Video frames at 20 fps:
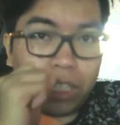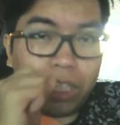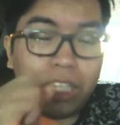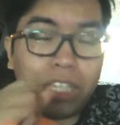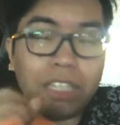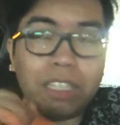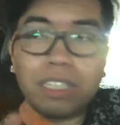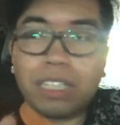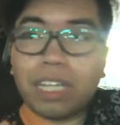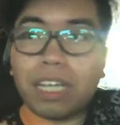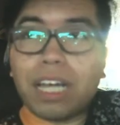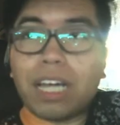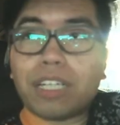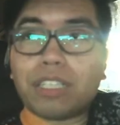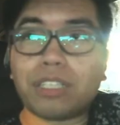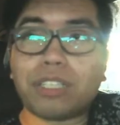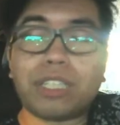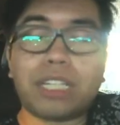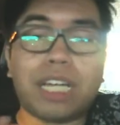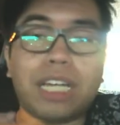
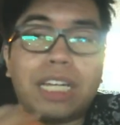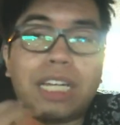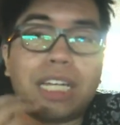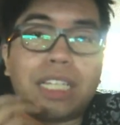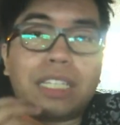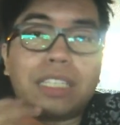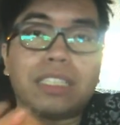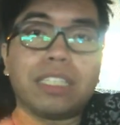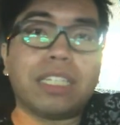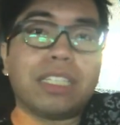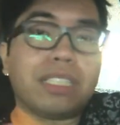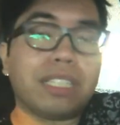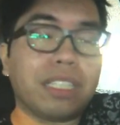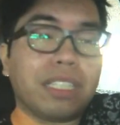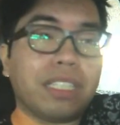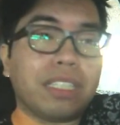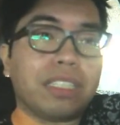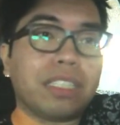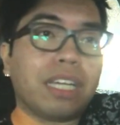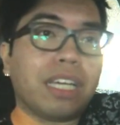interaction nga natin sa isa't
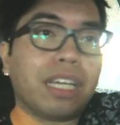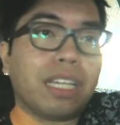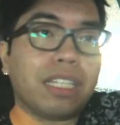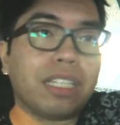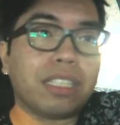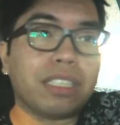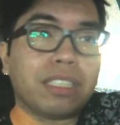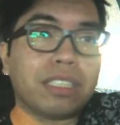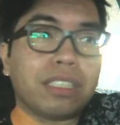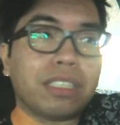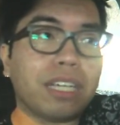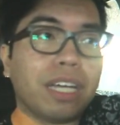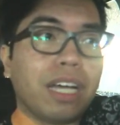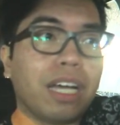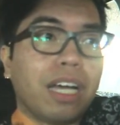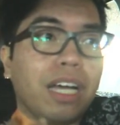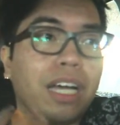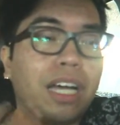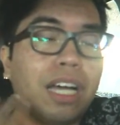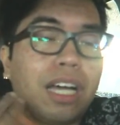isa is
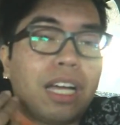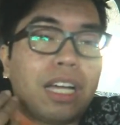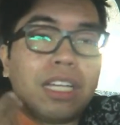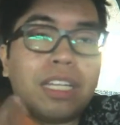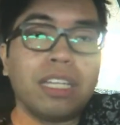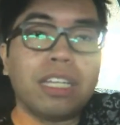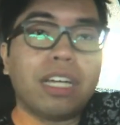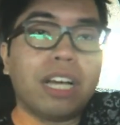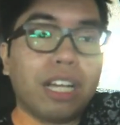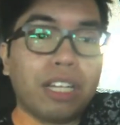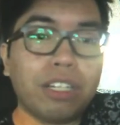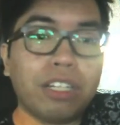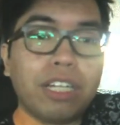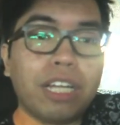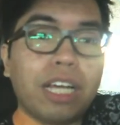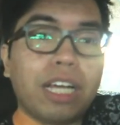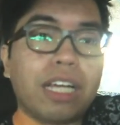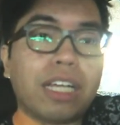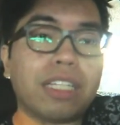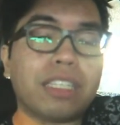uh, ano
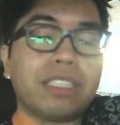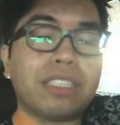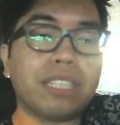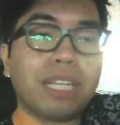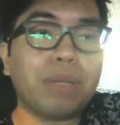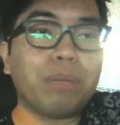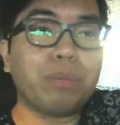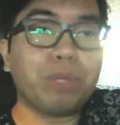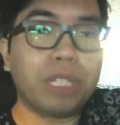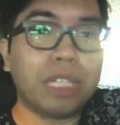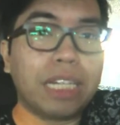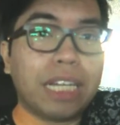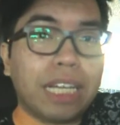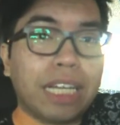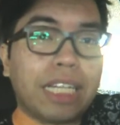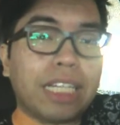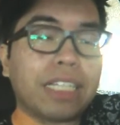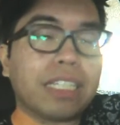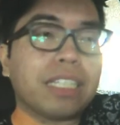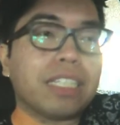na, stable
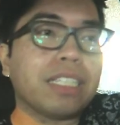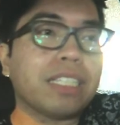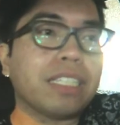na